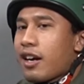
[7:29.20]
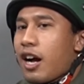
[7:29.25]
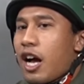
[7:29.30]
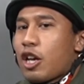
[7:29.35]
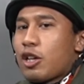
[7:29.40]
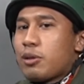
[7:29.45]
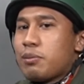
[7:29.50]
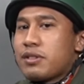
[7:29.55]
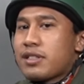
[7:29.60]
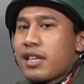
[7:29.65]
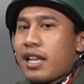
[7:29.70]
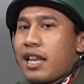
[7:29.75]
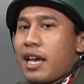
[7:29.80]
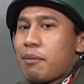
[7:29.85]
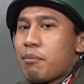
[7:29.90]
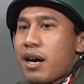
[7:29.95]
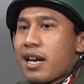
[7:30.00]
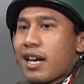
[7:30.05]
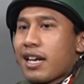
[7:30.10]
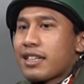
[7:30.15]
Kalau misalnya
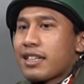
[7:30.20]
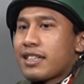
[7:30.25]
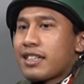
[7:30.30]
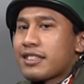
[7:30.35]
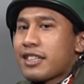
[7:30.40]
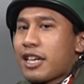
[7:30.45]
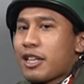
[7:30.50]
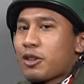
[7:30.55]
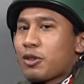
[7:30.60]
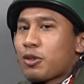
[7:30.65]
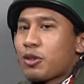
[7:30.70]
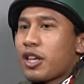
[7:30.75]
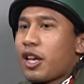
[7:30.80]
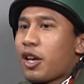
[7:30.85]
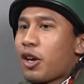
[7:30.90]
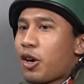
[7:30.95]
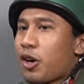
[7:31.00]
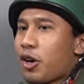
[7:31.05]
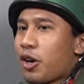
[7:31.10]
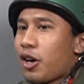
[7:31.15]
barangnya satu
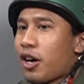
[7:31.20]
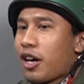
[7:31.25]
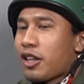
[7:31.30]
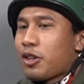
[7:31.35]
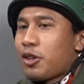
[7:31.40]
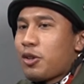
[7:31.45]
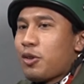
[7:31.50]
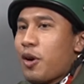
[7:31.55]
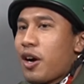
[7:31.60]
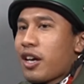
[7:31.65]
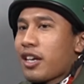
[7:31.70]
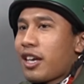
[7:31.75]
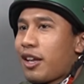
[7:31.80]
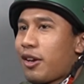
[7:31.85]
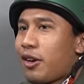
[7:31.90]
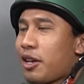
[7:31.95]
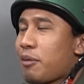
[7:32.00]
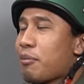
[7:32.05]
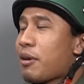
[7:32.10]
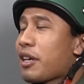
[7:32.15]
kilo atau dua
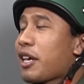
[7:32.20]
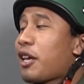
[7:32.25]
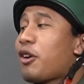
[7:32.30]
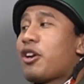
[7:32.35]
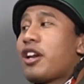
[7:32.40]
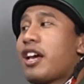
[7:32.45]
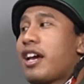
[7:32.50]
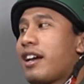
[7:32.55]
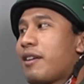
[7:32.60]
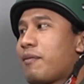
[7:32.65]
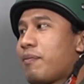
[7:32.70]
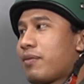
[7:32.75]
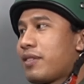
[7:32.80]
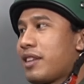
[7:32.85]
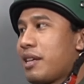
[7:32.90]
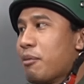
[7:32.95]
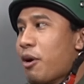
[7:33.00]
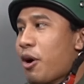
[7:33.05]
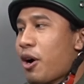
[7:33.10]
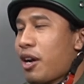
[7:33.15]
kilo, lima kilo deh,
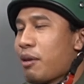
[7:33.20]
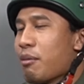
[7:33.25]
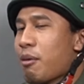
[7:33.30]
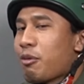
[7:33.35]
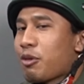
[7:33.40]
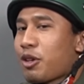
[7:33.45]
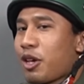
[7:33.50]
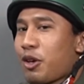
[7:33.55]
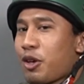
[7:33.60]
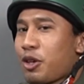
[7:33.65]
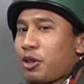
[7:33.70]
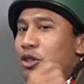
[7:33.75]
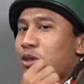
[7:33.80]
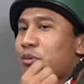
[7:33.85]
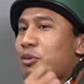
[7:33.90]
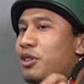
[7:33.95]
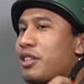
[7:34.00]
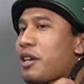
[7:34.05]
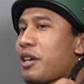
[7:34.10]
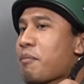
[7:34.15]
yeah. bawah puluh kilo itu
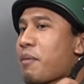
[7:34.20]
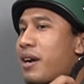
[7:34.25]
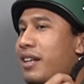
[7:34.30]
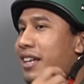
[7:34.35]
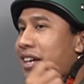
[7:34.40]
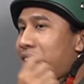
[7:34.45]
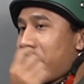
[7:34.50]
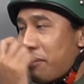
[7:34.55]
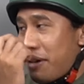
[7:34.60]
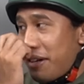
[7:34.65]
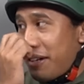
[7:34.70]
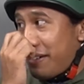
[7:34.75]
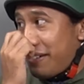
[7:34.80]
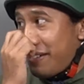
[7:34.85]
sebutnya partai apa?